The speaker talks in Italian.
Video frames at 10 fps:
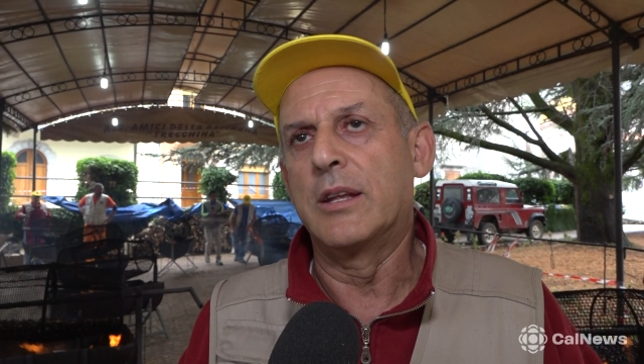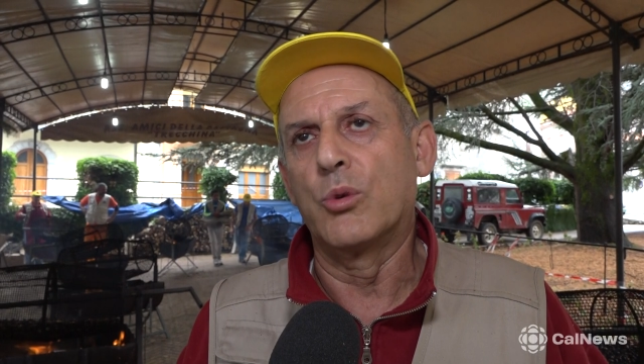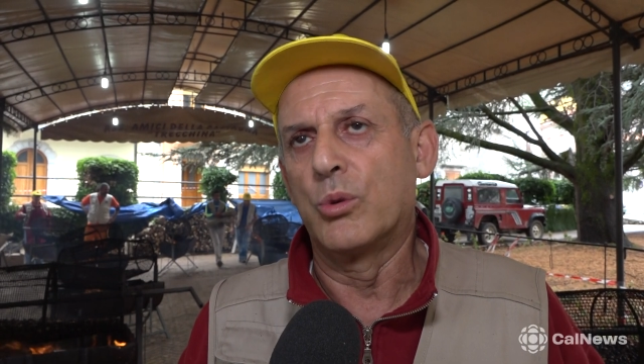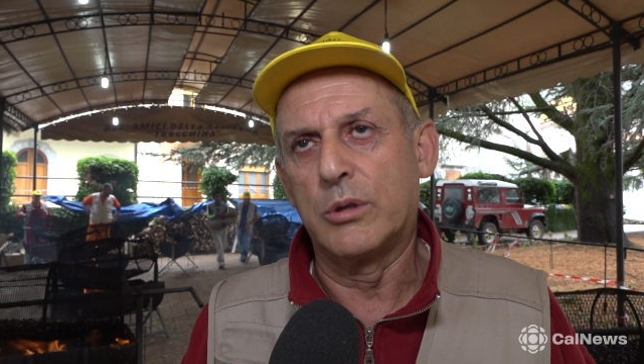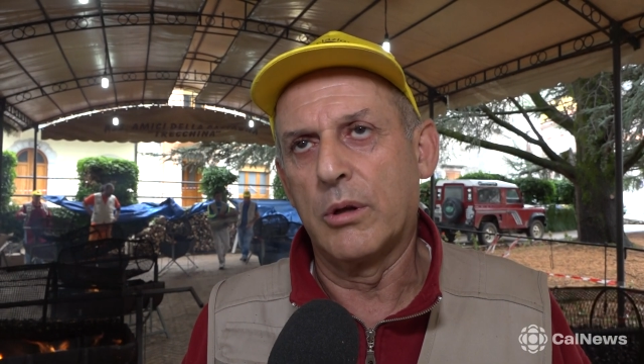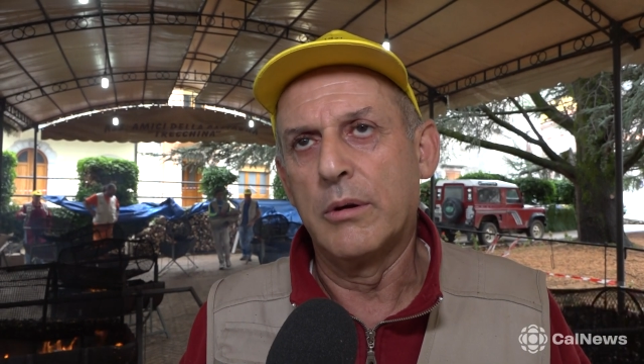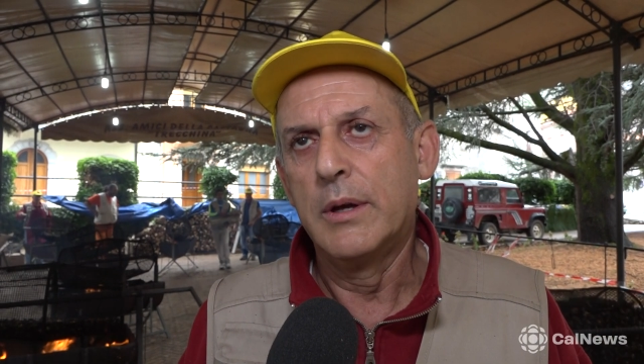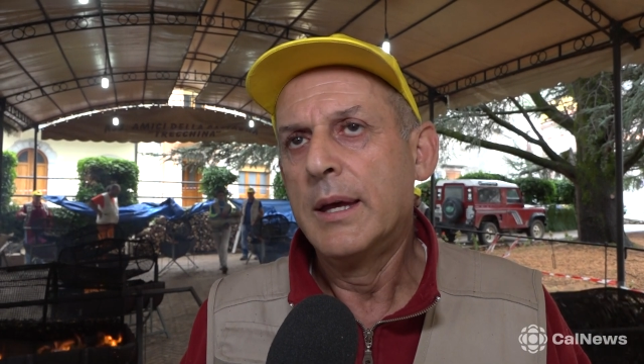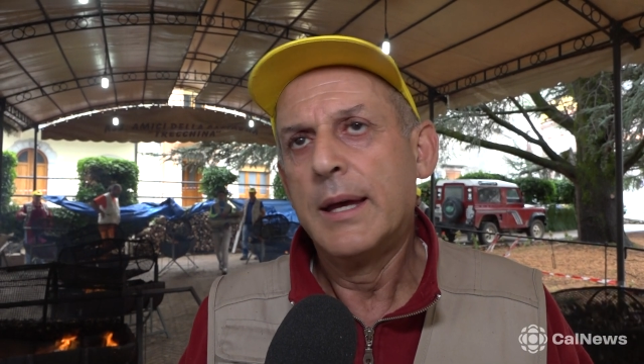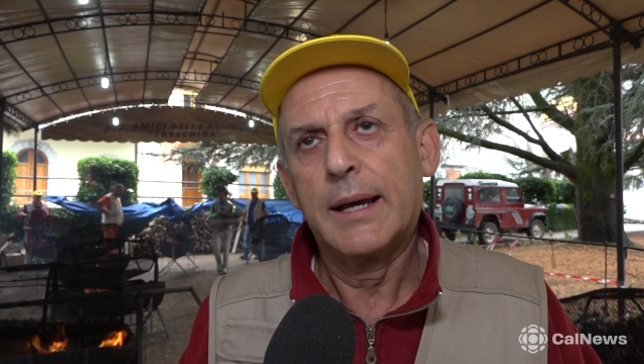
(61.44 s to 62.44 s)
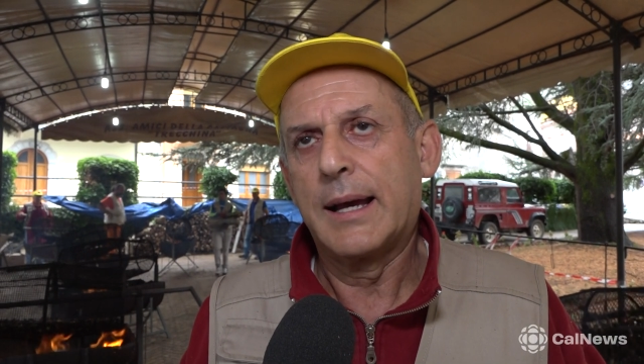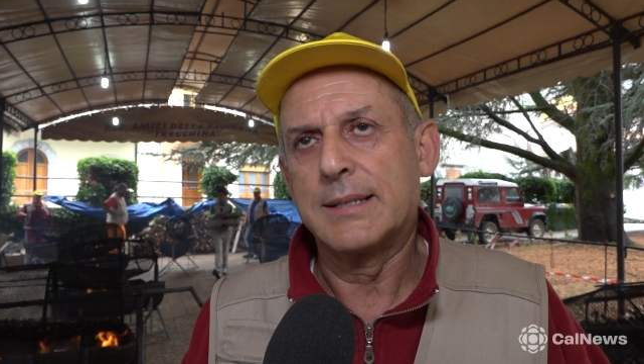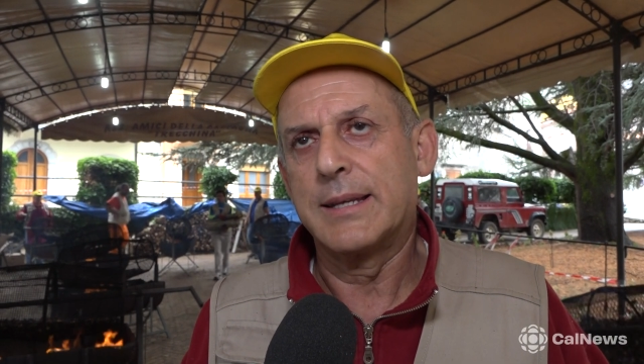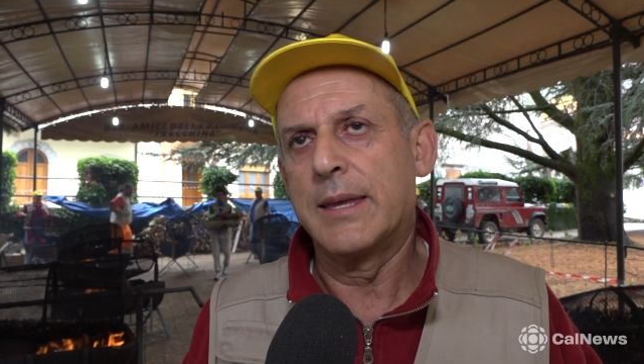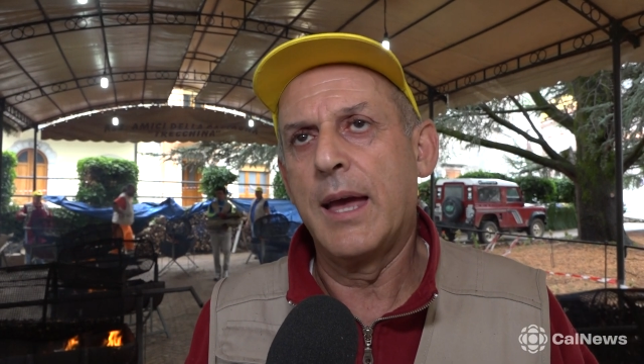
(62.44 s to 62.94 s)
di tutto.
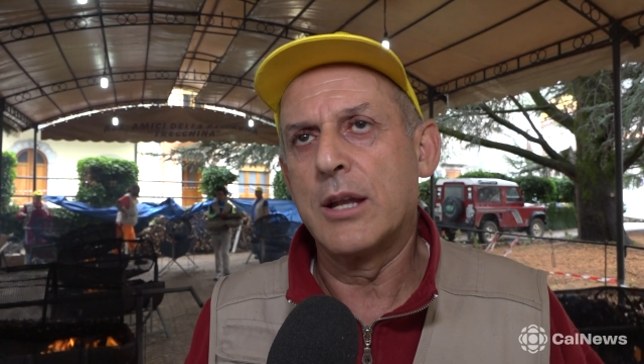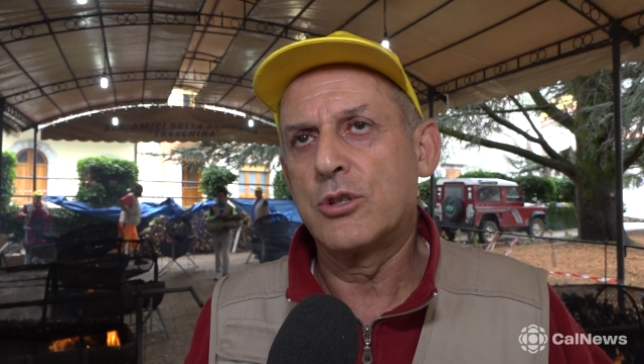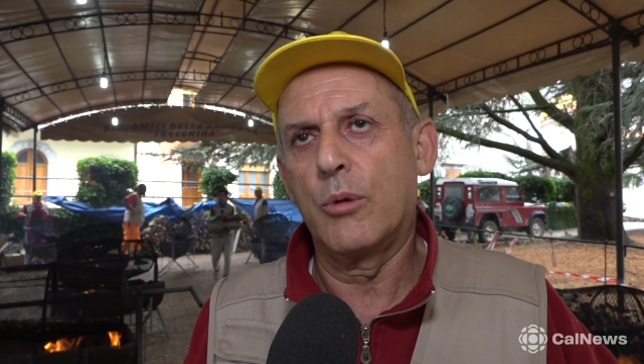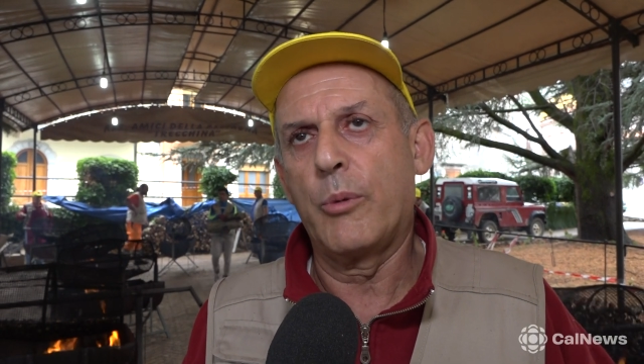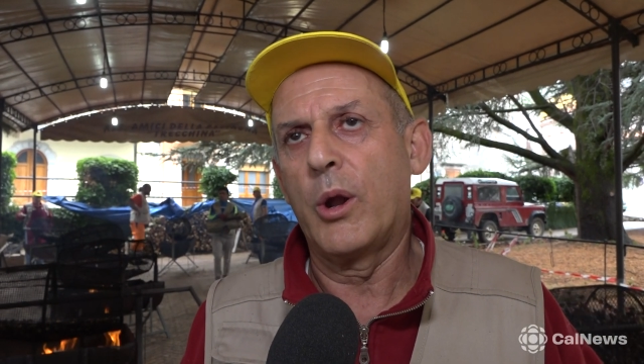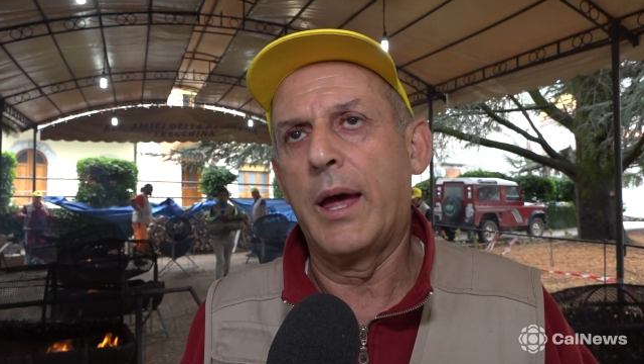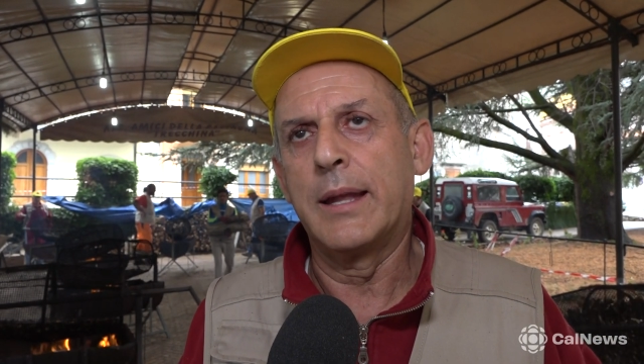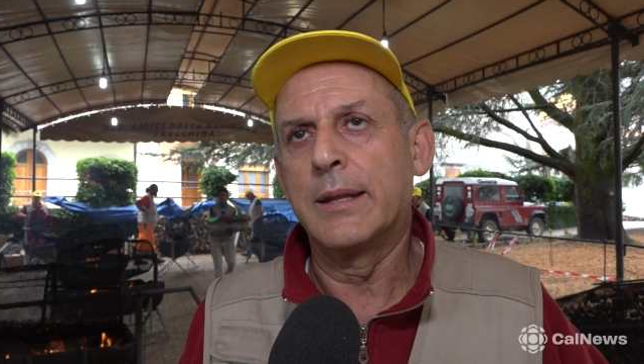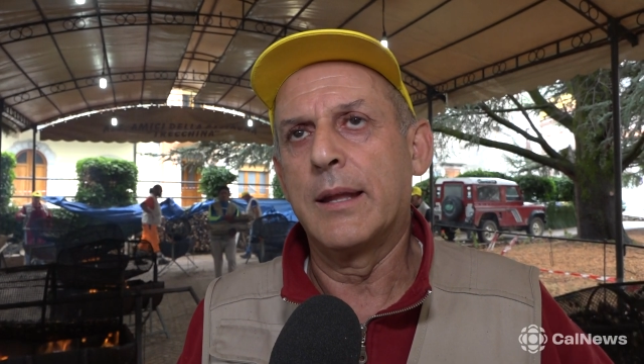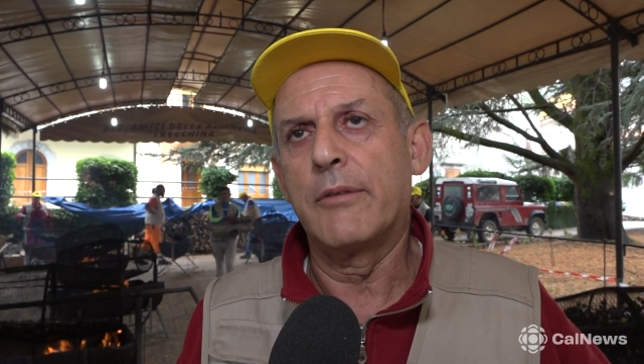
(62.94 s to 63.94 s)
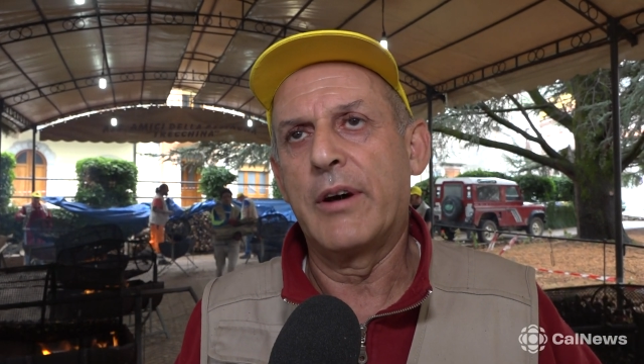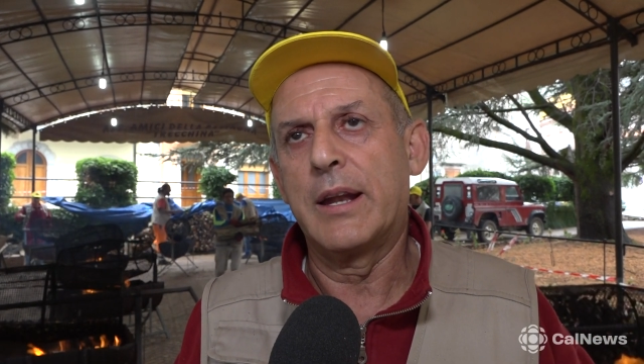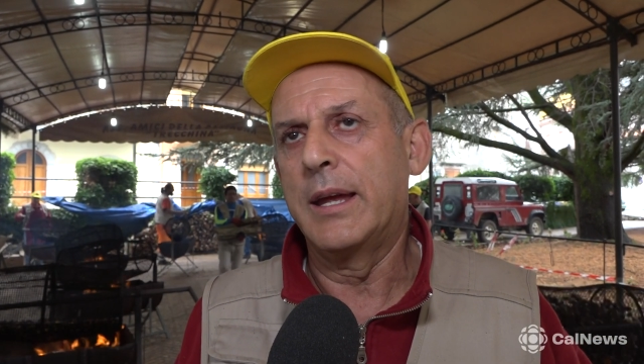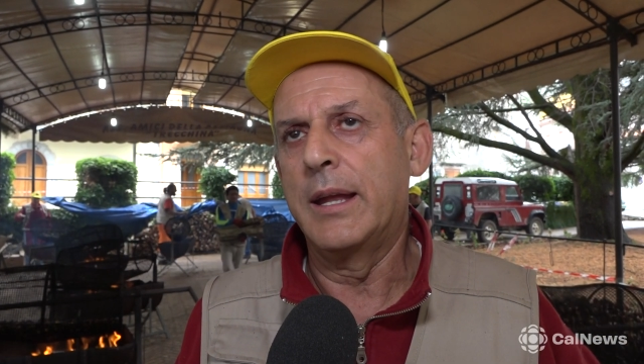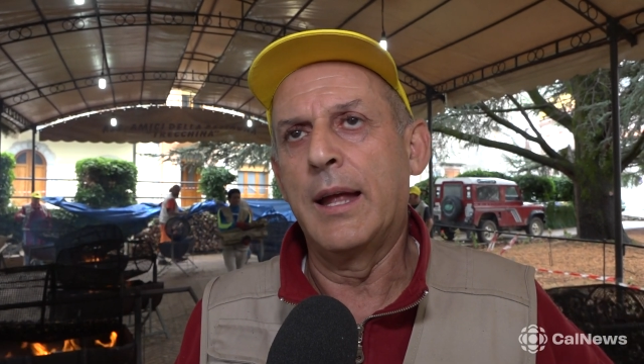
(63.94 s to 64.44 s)
Castagnaccio, polenta,
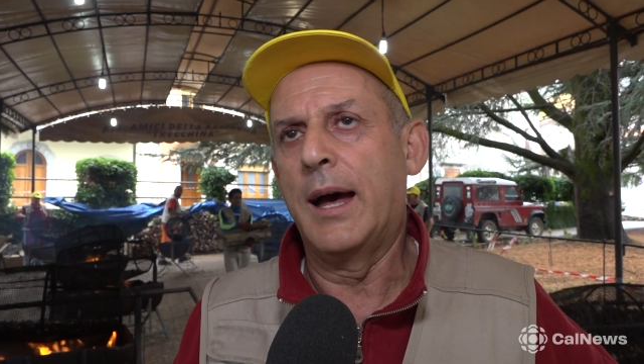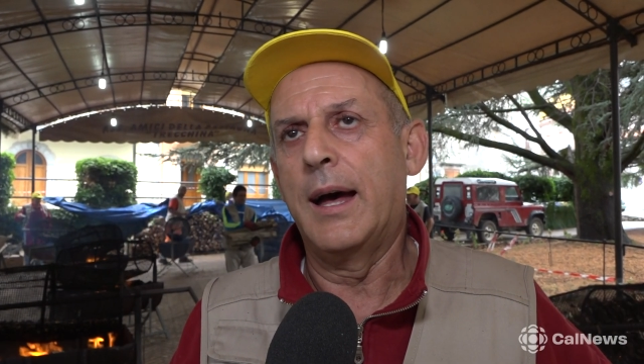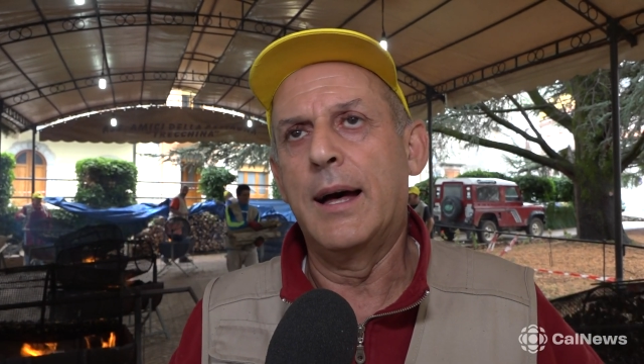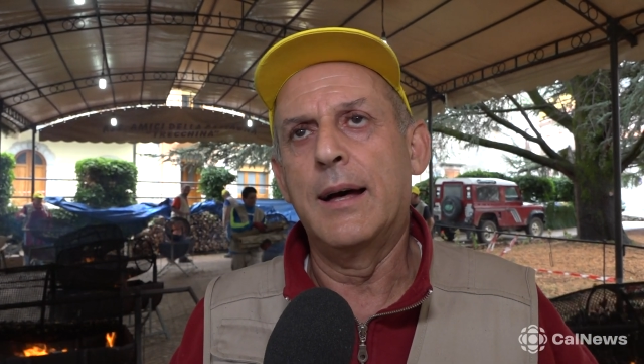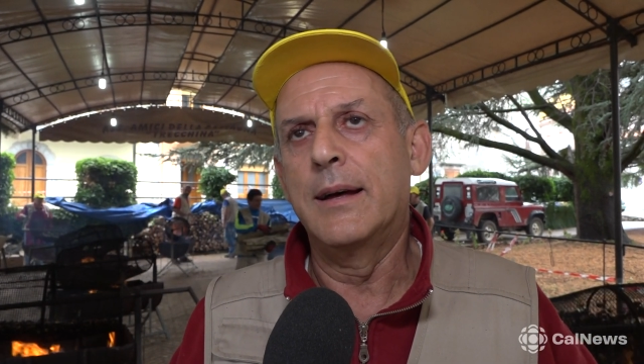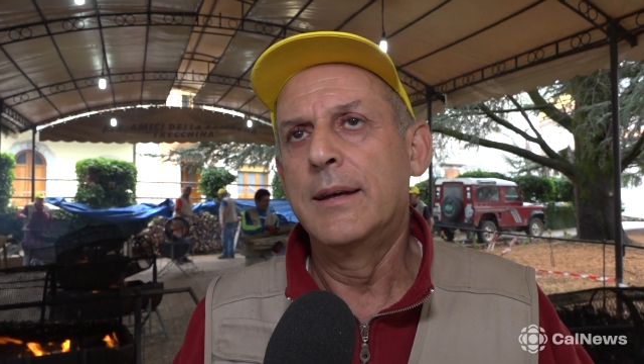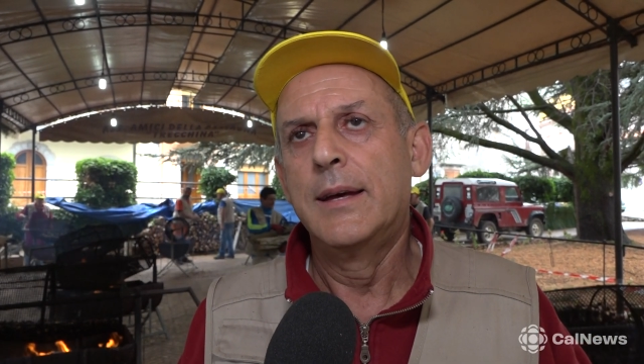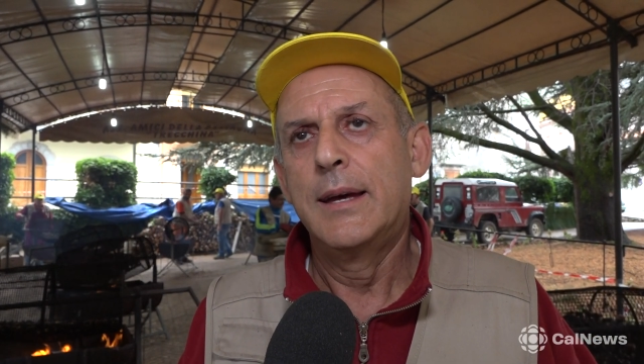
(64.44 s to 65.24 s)
farina,